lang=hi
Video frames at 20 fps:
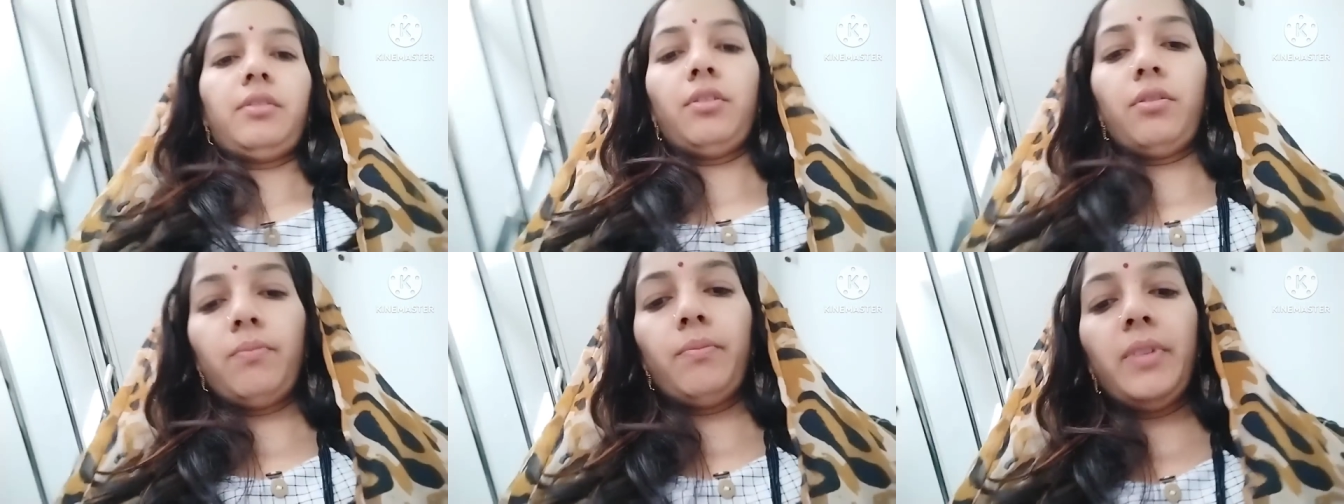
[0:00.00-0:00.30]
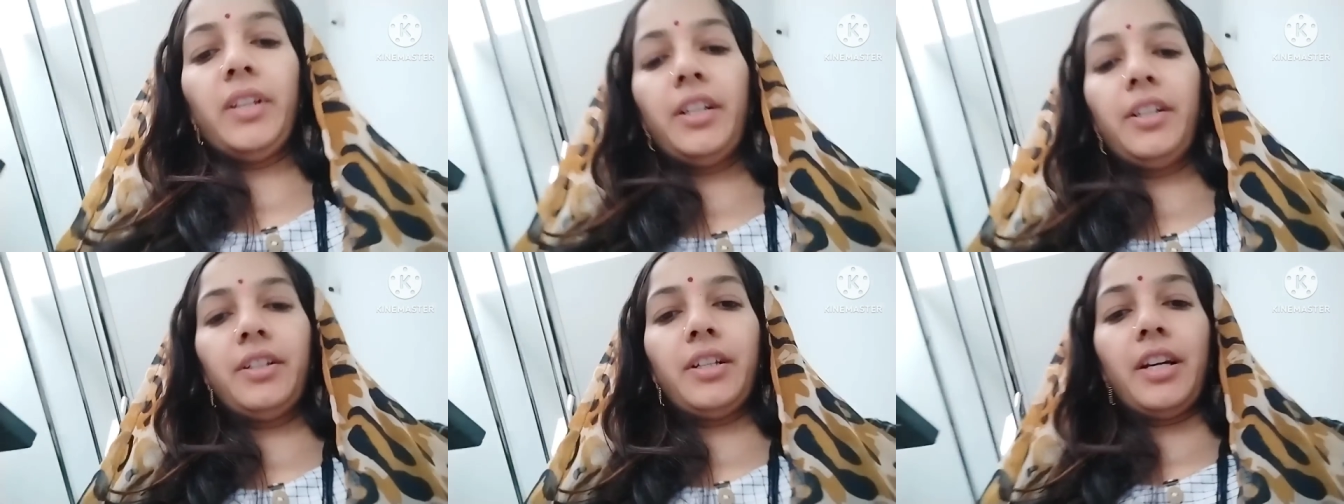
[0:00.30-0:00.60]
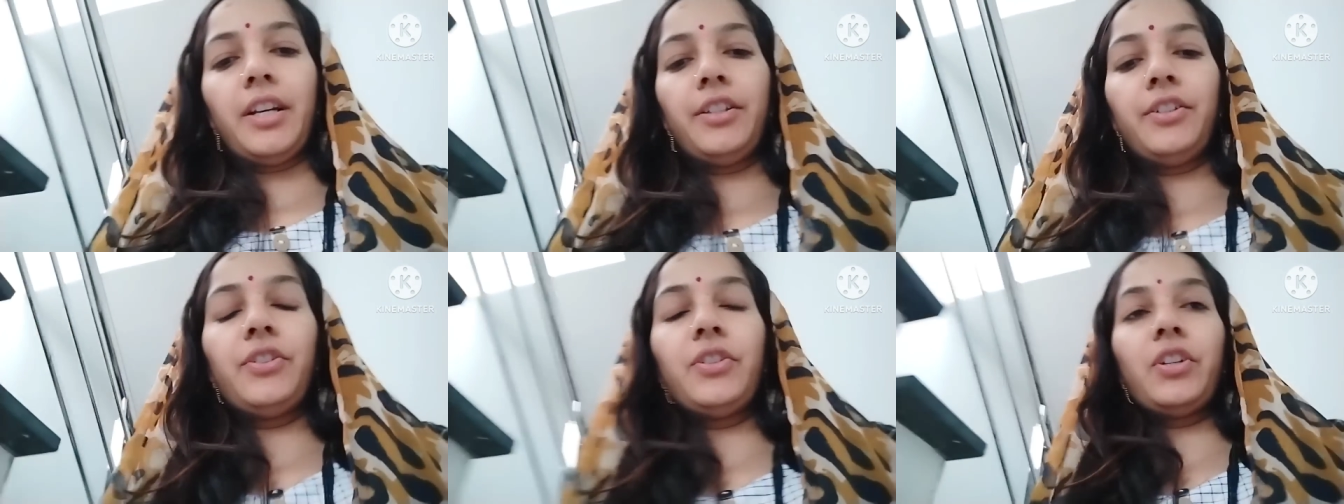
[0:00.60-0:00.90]
और मेरी
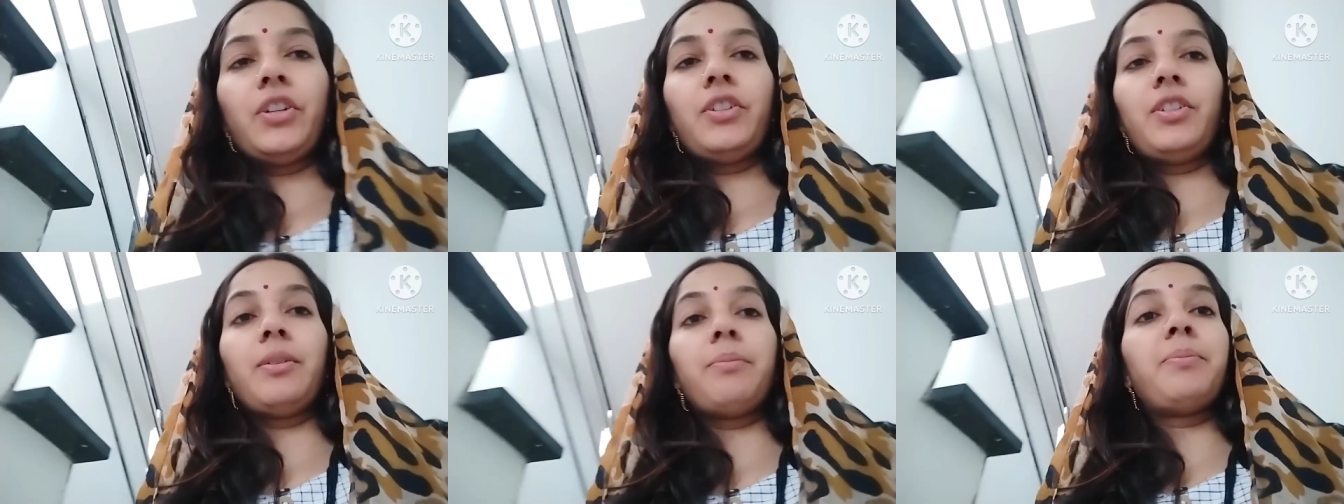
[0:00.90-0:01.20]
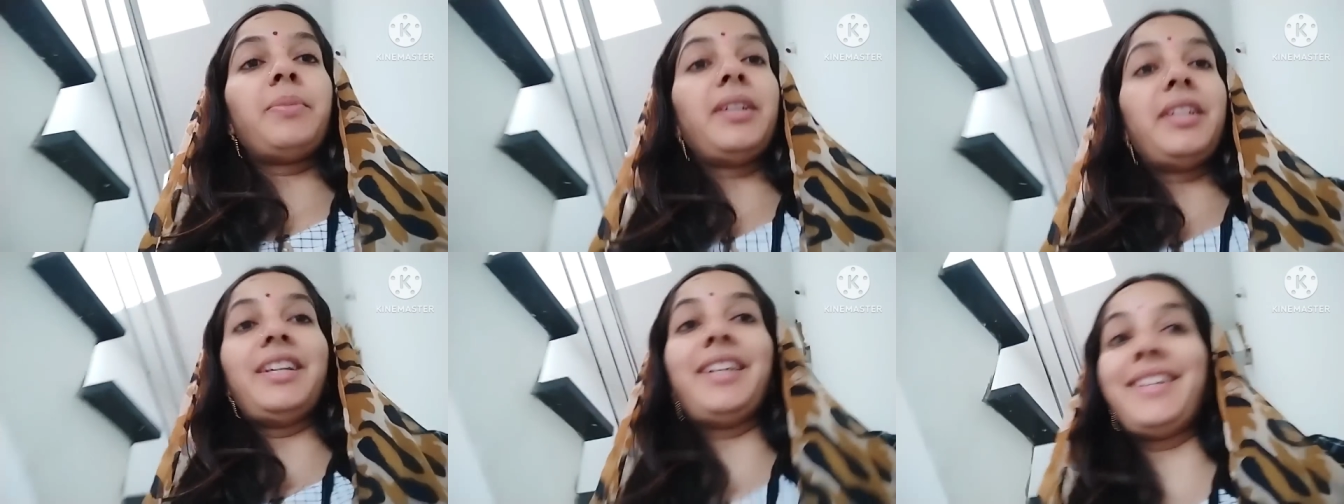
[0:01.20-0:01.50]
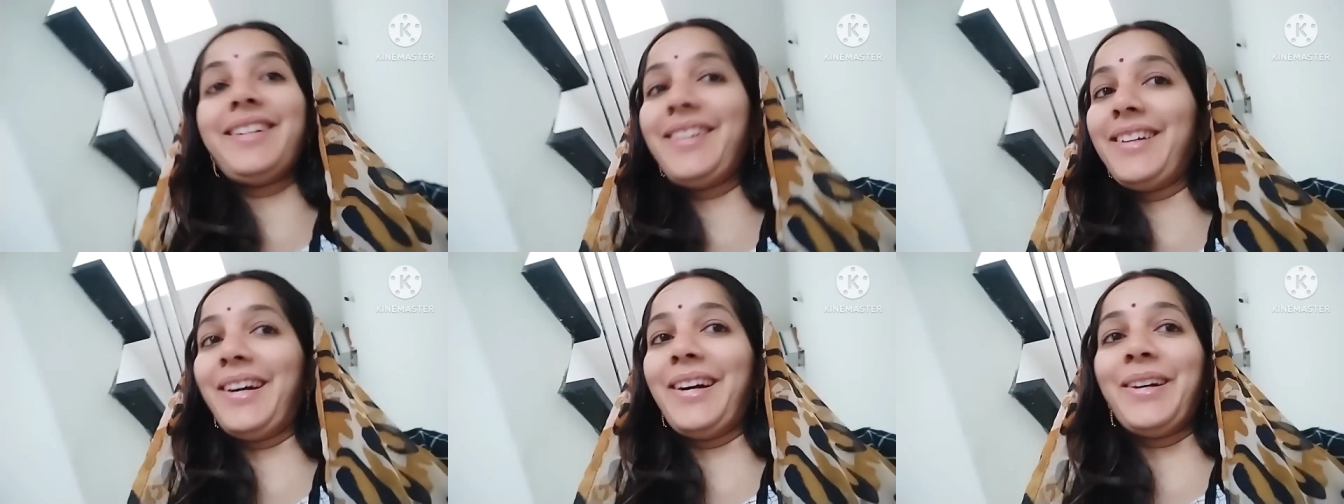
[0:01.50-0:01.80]
नायशा चप्पल
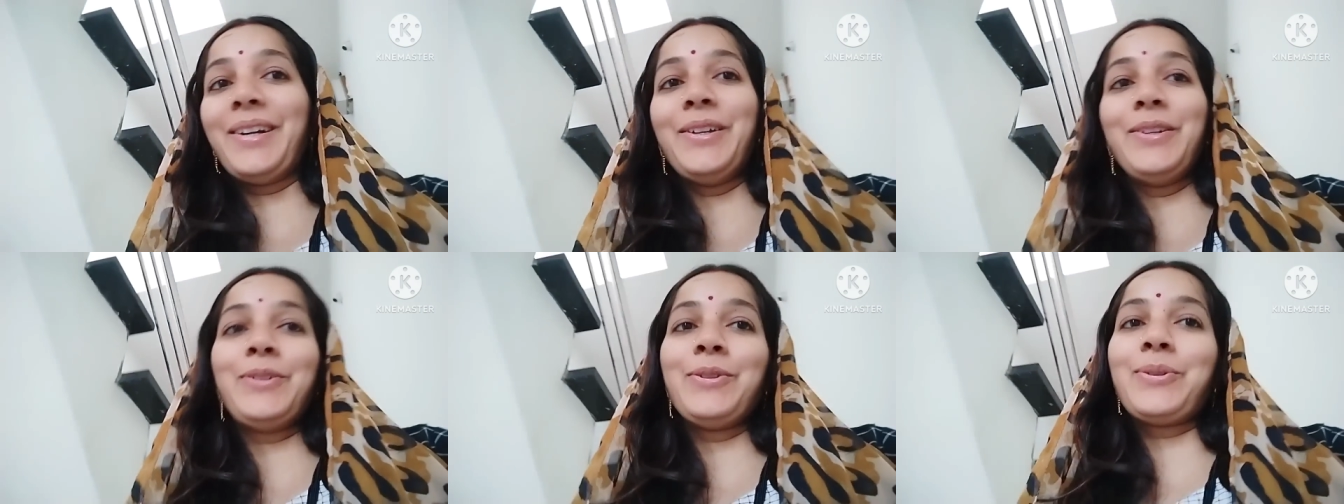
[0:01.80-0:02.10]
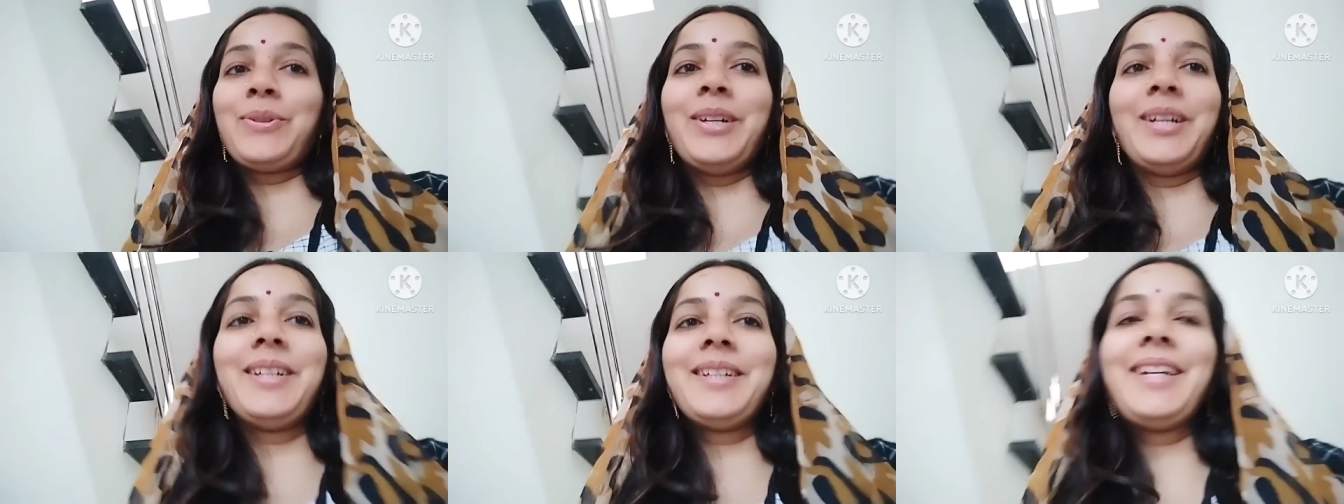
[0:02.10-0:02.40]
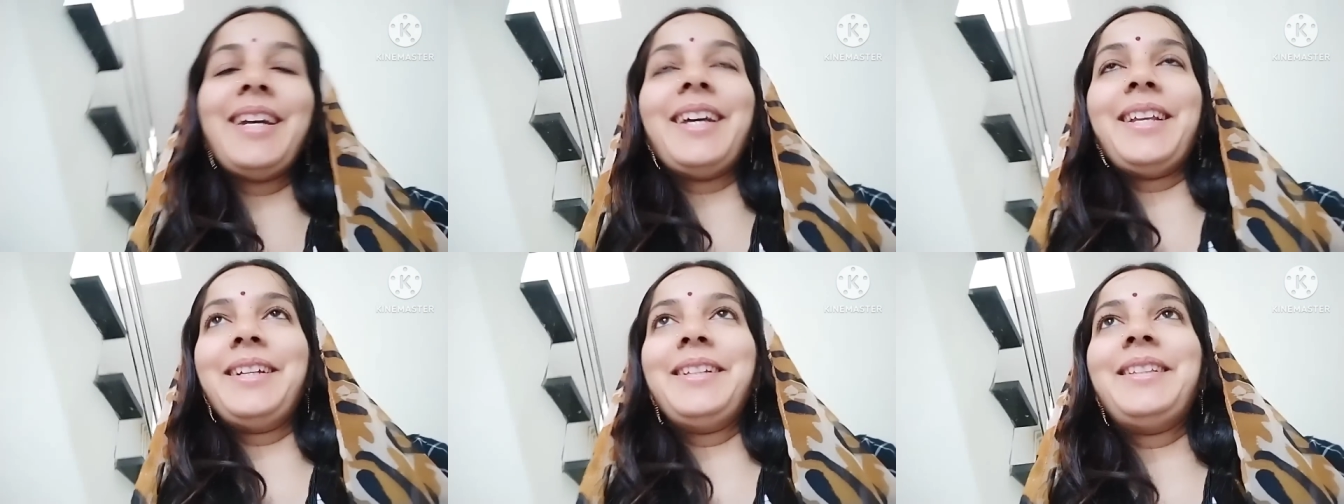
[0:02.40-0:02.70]
लेकर आ गई जो कल
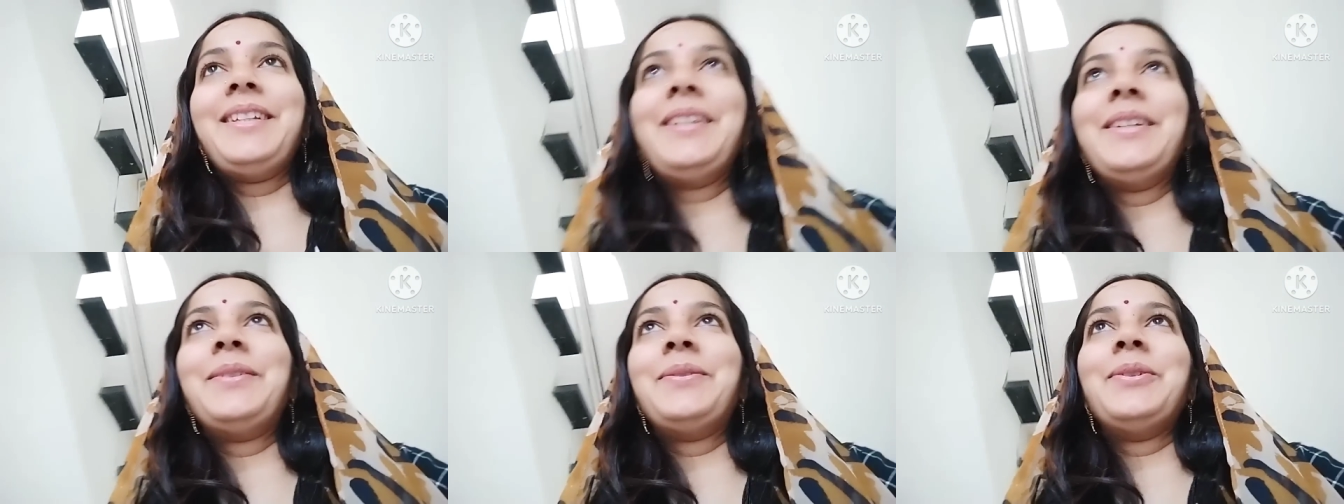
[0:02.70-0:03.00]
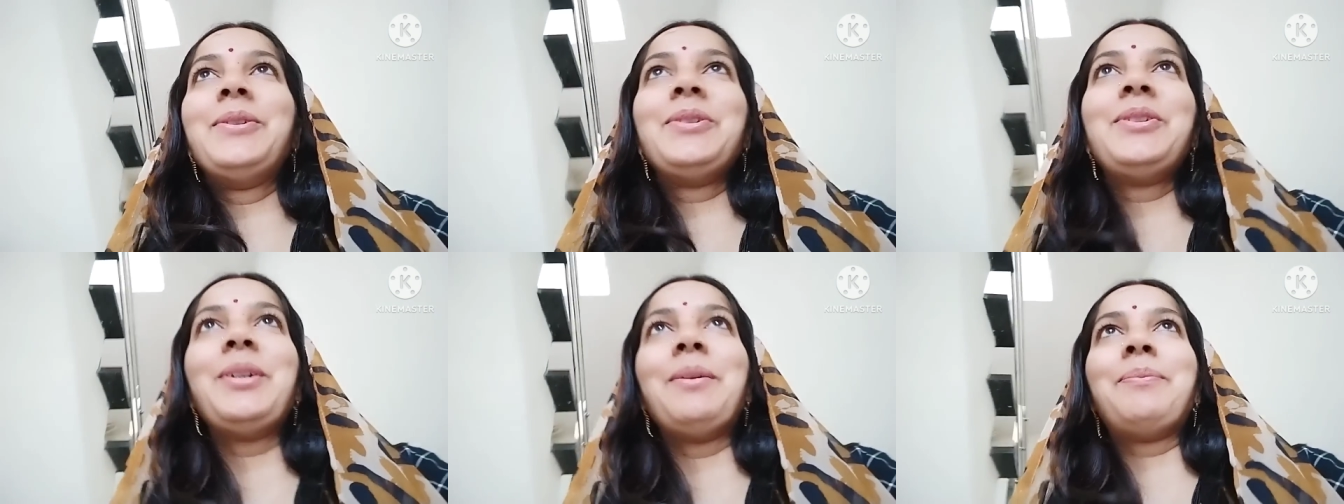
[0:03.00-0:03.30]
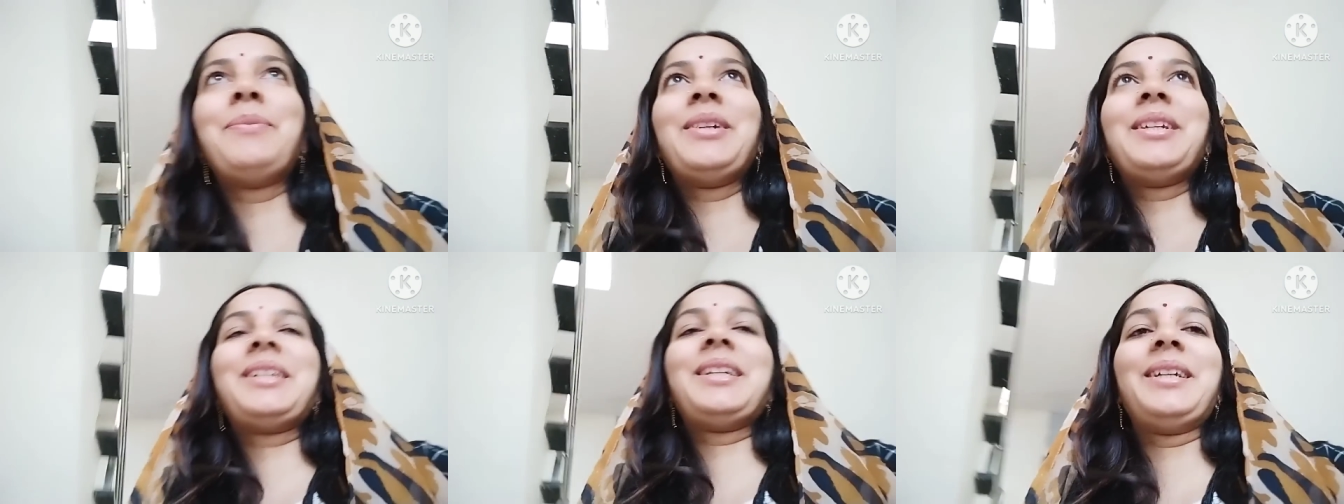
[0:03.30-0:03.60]
कह रही थी ना वो
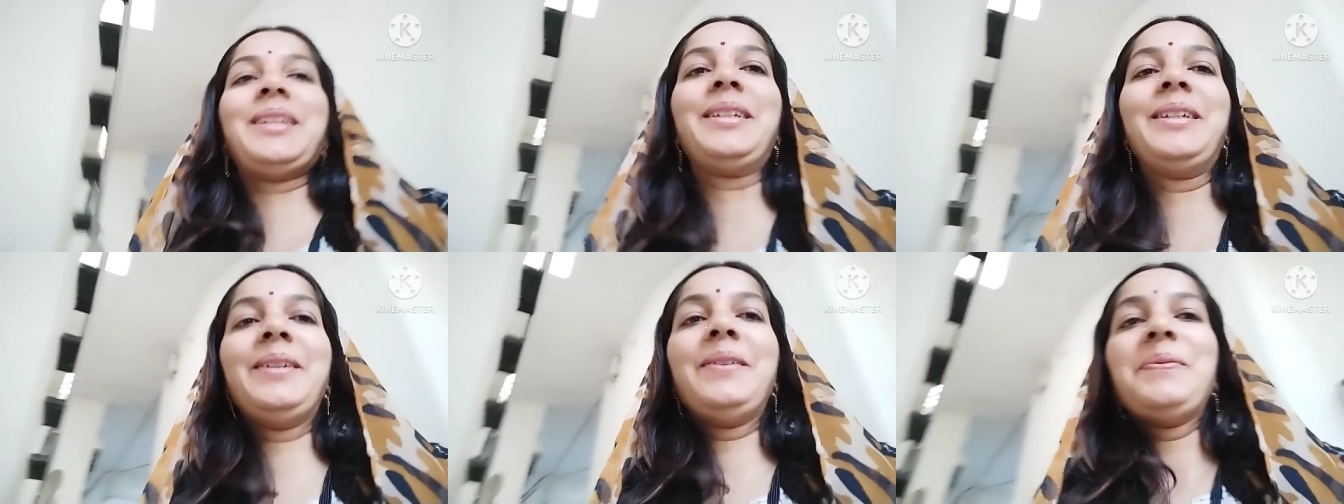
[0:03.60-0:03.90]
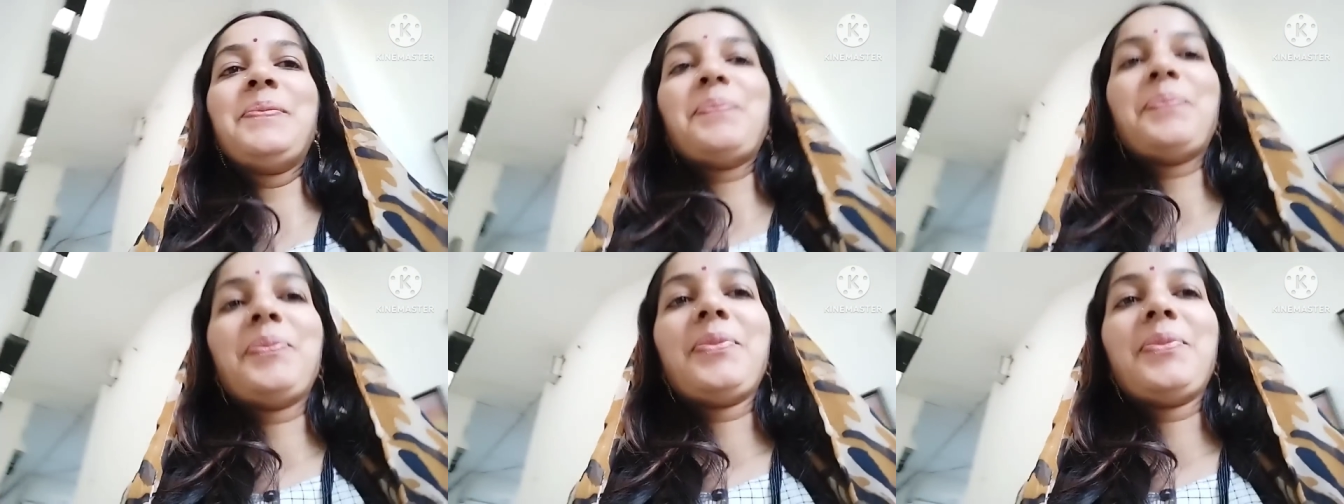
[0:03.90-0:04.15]
चप्पल के लिए